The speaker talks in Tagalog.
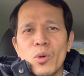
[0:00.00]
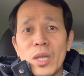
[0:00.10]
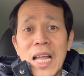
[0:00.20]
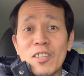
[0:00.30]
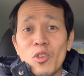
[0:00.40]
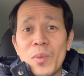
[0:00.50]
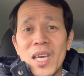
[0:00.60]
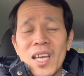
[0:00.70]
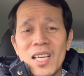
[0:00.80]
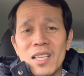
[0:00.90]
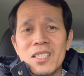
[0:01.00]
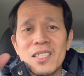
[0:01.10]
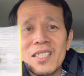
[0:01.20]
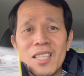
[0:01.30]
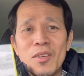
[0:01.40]
Good luck to me!
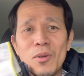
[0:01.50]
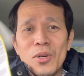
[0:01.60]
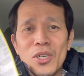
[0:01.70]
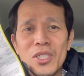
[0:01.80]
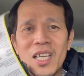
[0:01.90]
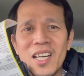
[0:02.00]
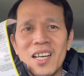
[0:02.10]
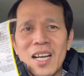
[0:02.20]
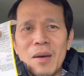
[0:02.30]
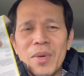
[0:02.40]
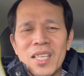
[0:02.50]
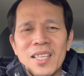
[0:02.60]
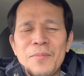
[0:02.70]
60 euros here coming.